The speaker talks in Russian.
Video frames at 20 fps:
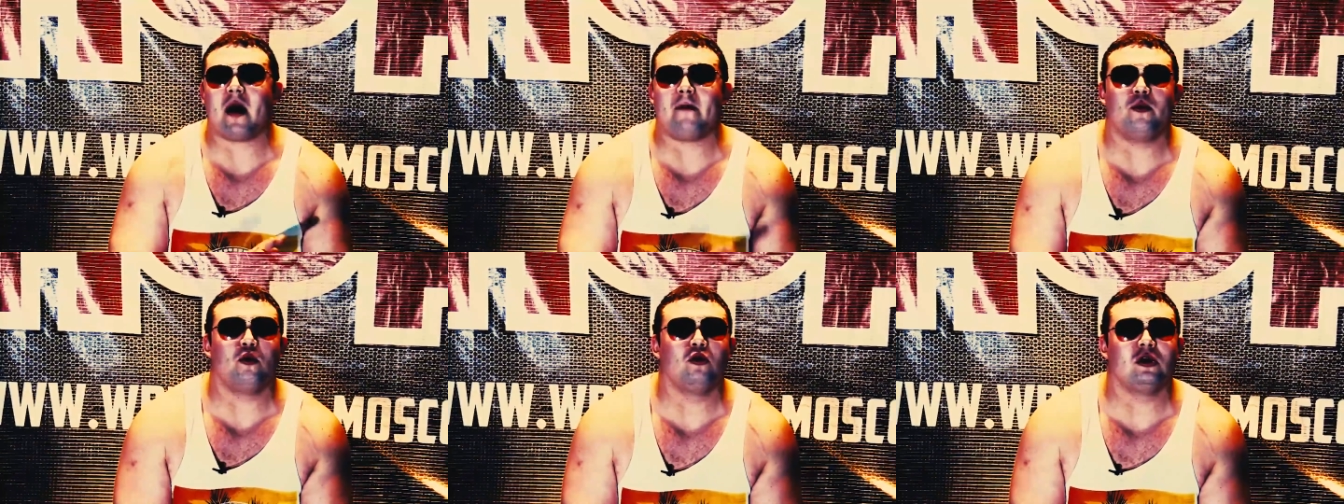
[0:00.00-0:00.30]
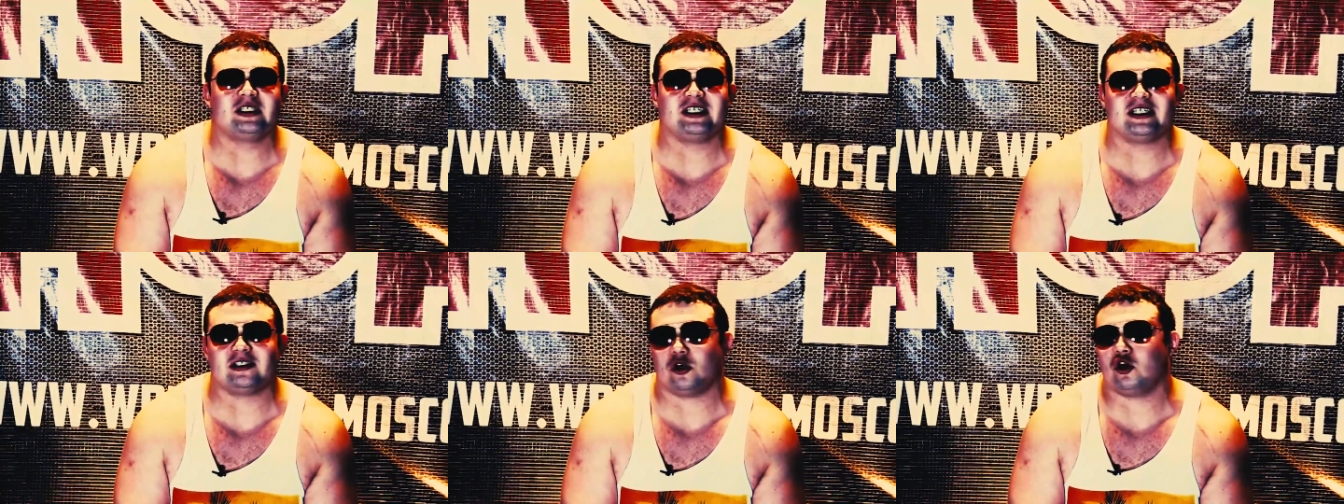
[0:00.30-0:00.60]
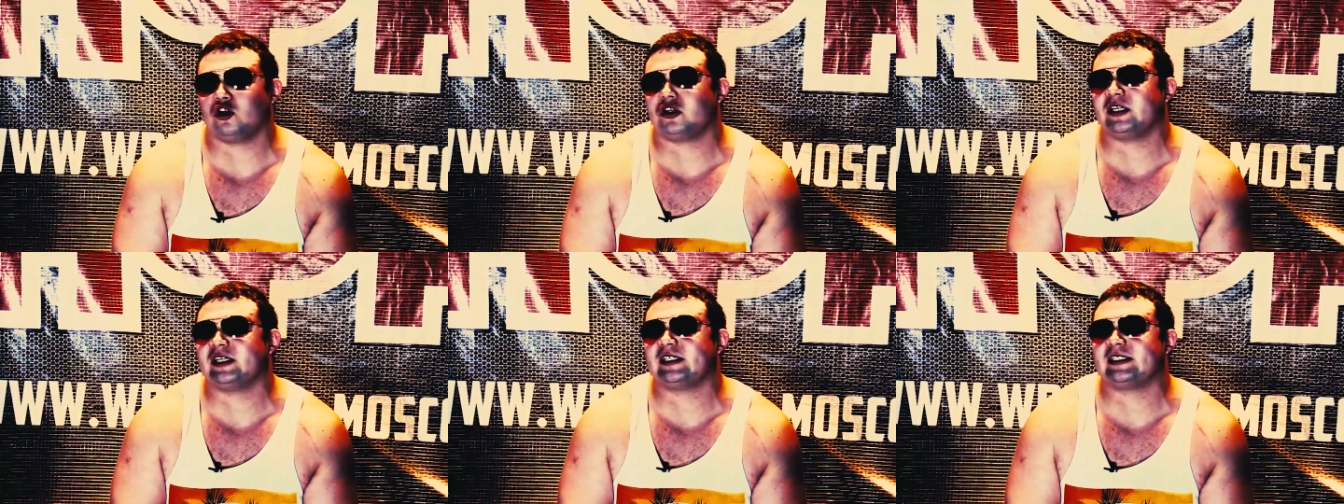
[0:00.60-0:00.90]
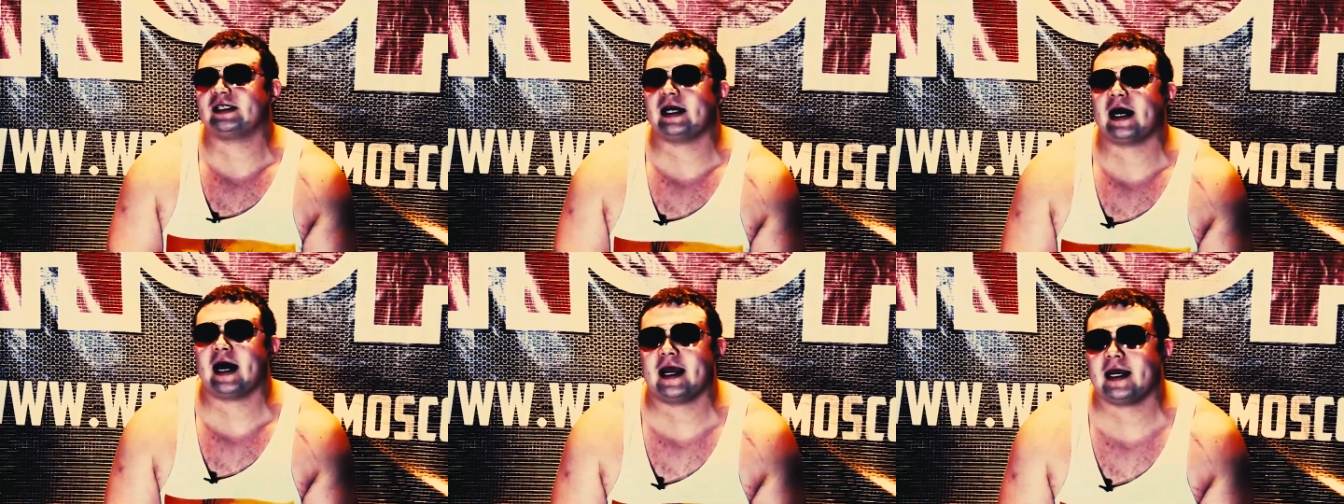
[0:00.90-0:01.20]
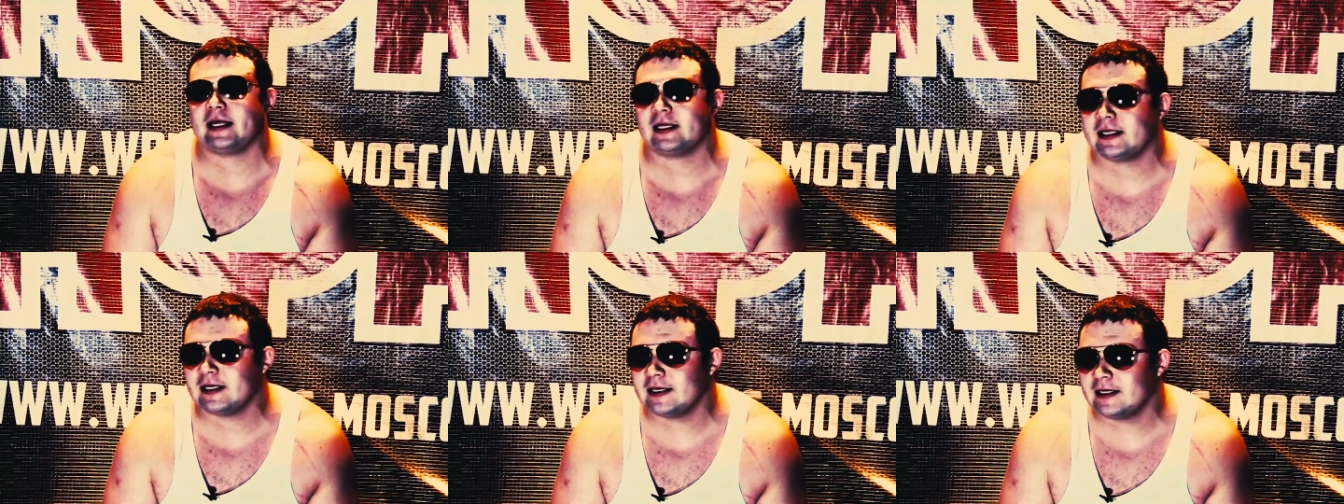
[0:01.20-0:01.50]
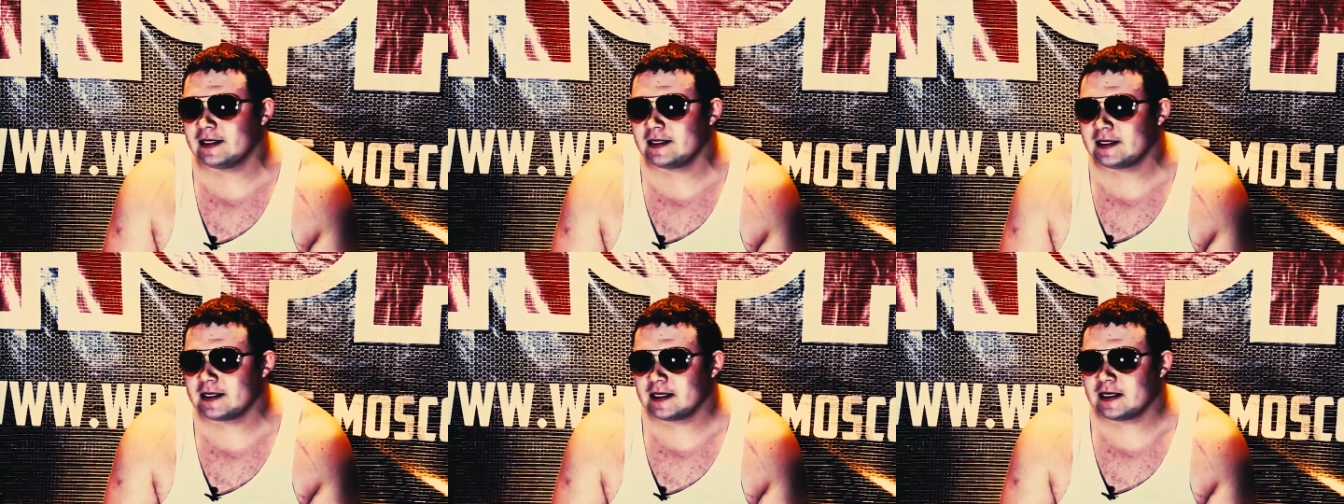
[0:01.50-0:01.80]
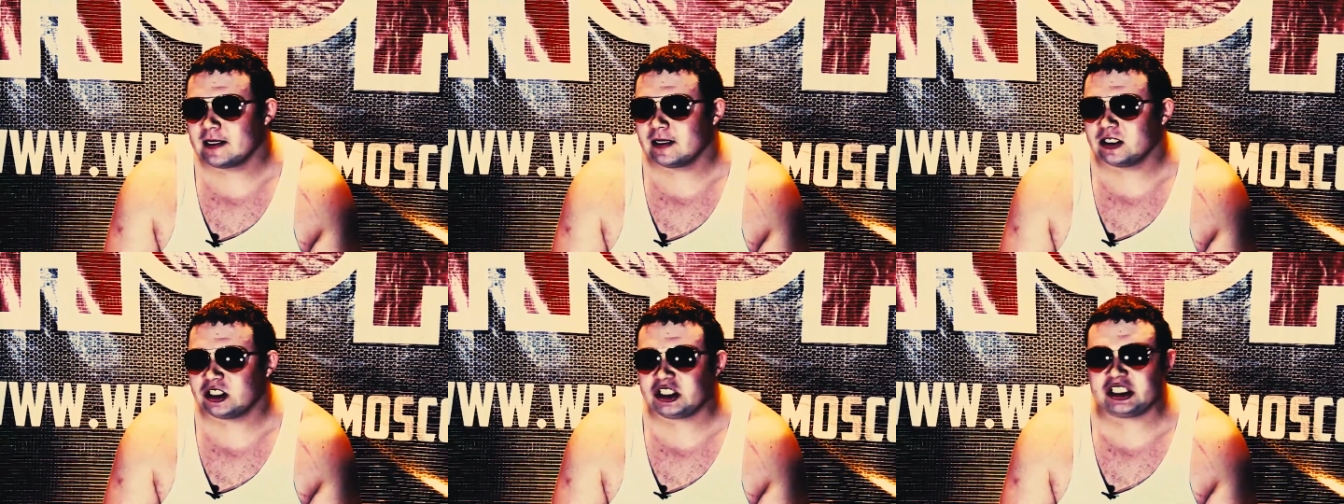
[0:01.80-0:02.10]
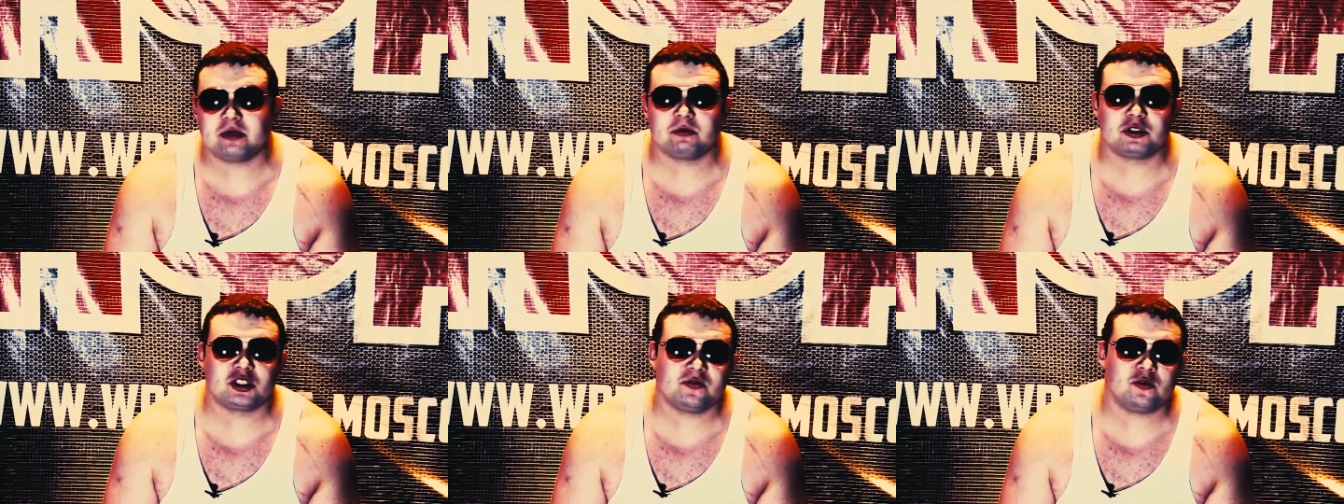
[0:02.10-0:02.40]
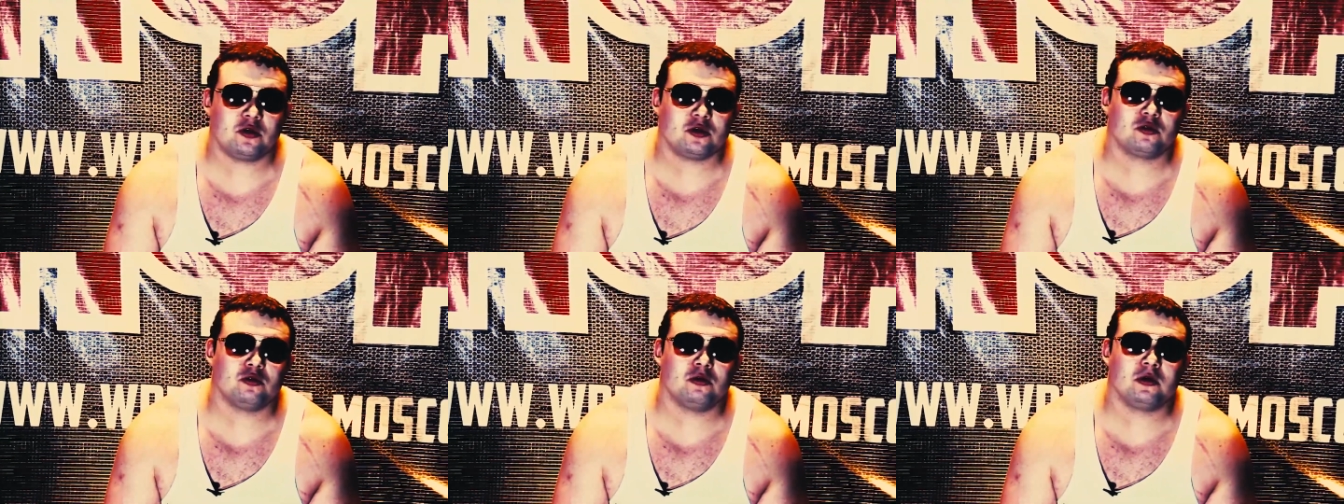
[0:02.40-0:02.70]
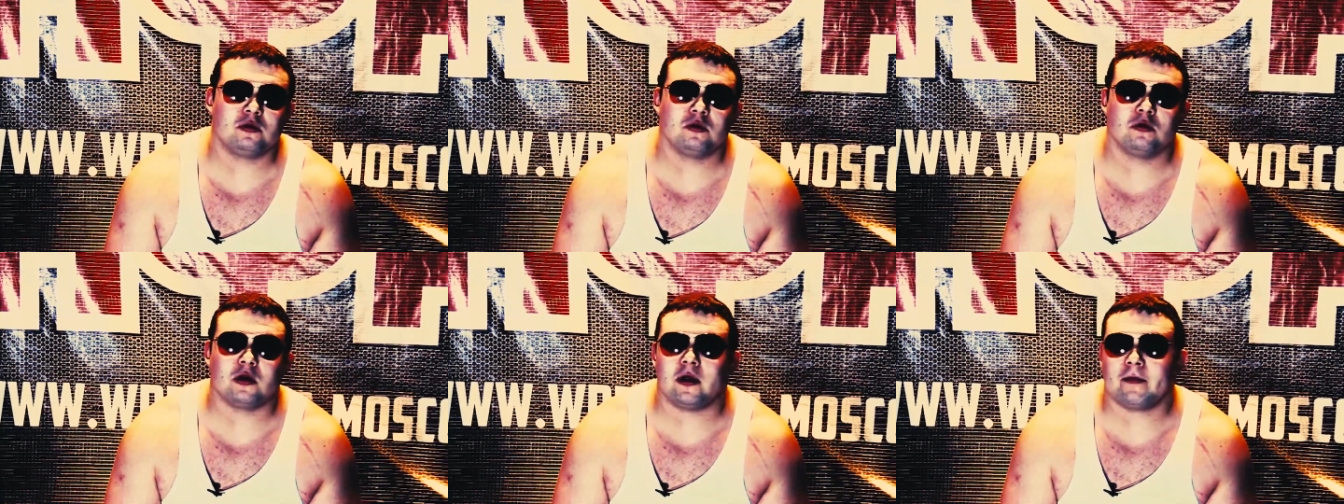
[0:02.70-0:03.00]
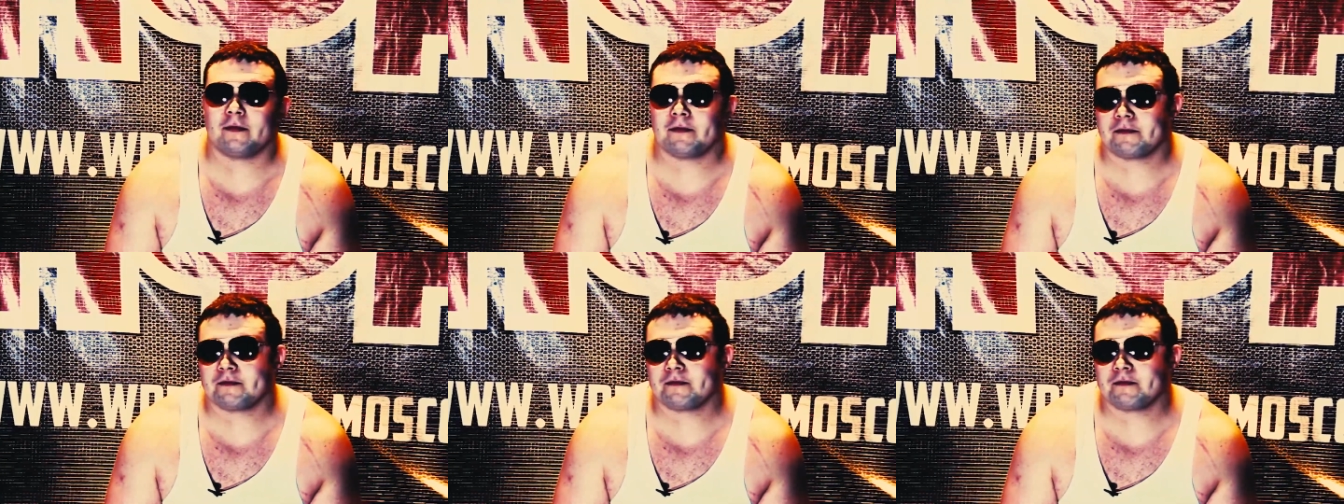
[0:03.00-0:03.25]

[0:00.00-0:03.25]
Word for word: на пульсе, тот не знает, чем живет культура.